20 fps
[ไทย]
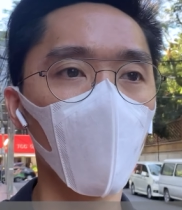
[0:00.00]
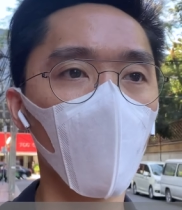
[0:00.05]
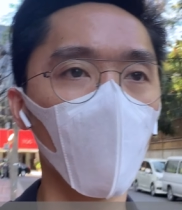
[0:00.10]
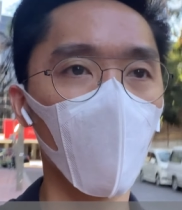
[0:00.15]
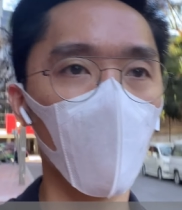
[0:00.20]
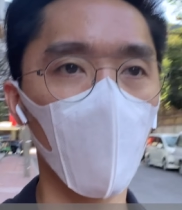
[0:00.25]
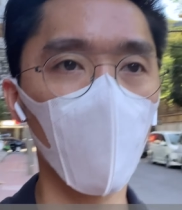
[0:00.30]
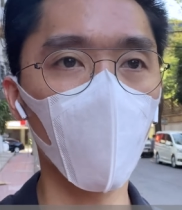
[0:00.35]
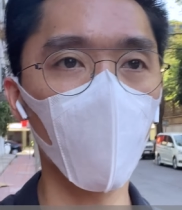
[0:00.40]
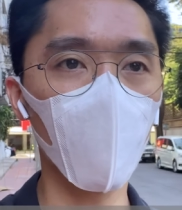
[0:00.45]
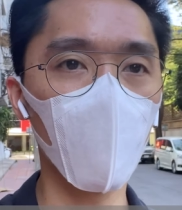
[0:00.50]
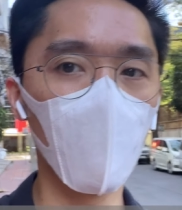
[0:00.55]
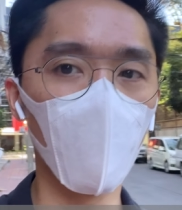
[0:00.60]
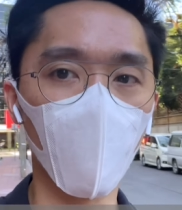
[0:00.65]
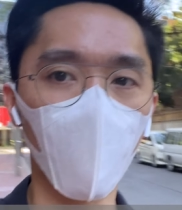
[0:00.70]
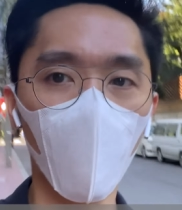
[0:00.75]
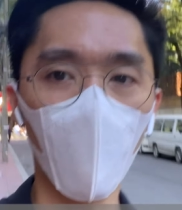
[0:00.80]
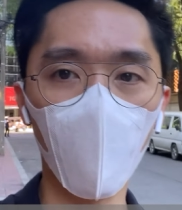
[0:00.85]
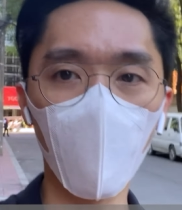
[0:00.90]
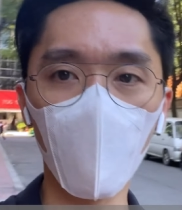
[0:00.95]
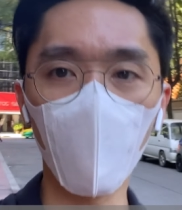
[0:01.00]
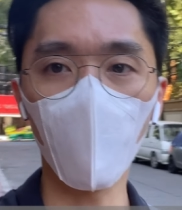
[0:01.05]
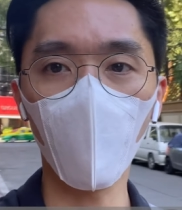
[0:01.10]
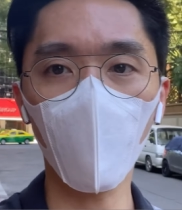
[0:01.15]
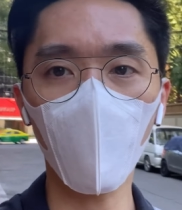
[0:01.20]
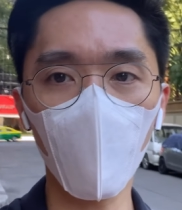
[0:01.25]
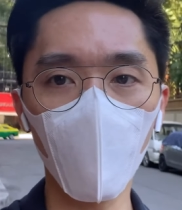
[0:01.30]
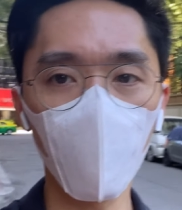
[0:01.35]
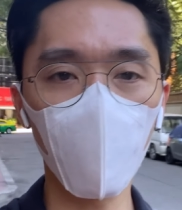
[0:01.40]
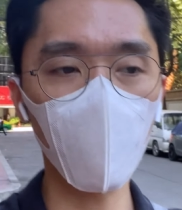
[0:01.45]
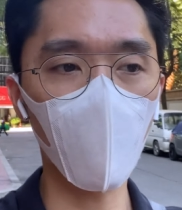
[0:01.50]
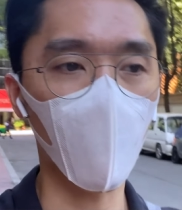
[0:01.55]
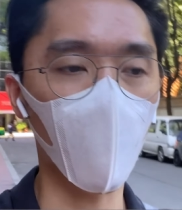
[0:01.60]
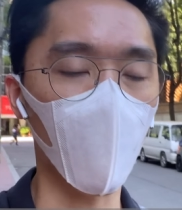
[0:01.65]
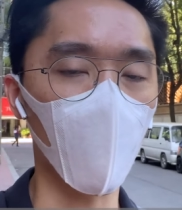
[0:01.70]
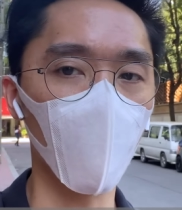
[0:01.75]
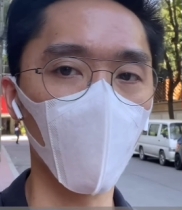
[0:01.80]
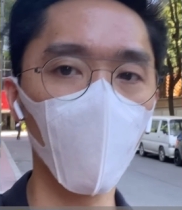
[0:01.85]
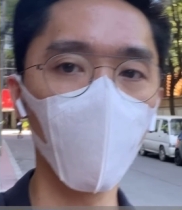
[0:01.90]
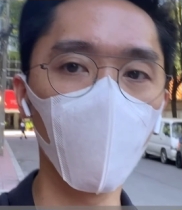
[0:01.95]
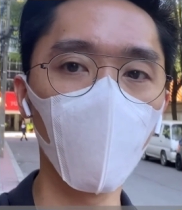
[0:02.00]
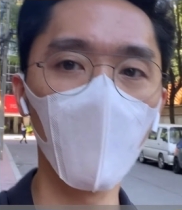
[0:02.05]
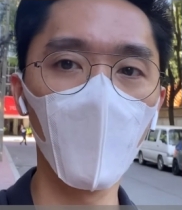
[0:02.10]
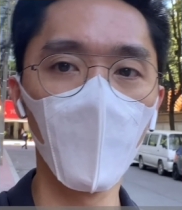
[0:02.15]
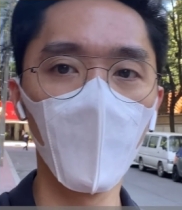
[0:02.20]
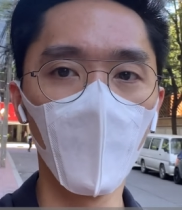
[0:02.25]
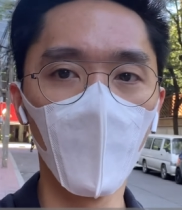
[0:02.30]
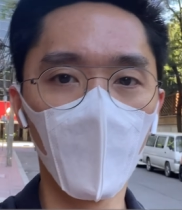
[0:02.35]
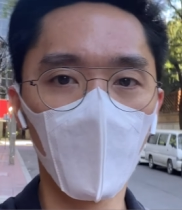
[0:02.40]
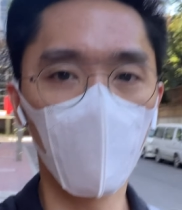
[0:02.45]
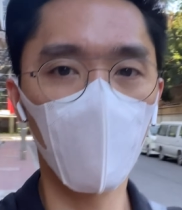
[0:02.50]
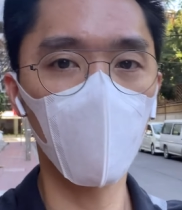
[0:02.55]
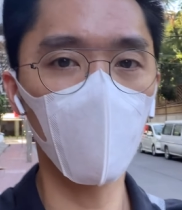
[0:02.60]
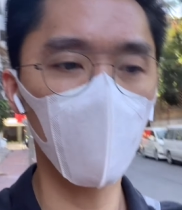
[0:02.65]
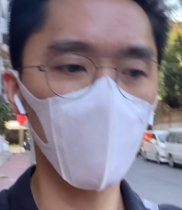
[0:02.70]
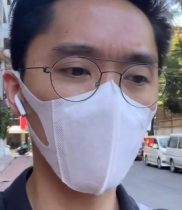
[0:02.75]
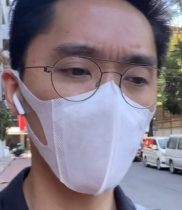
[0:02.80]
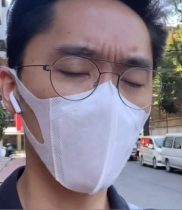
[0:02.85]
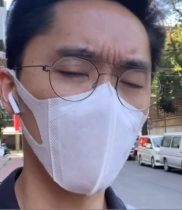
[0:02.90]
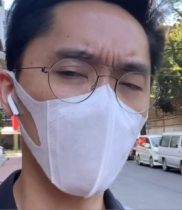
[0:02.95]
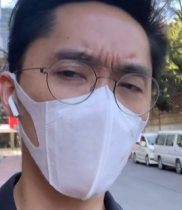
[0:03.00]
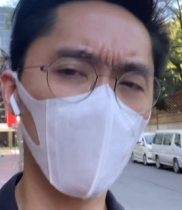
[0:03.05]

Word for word: WF-1000XM3 ที่